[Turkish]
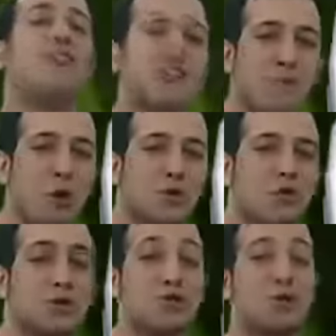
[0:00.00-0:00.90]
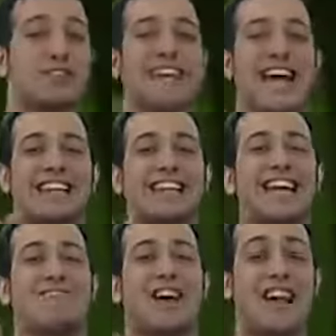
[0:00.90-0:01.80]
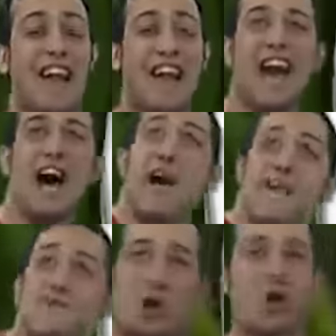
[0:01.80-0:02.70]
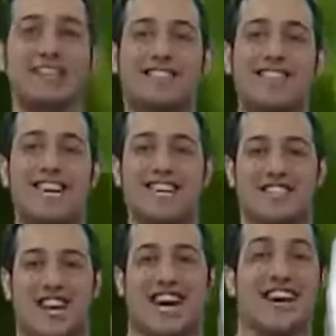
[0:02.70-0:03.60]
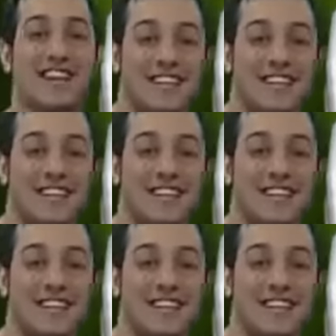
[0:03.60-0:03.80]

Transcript: Futbol coşkusunu diğer taraftarlarla doyasıya yaşa.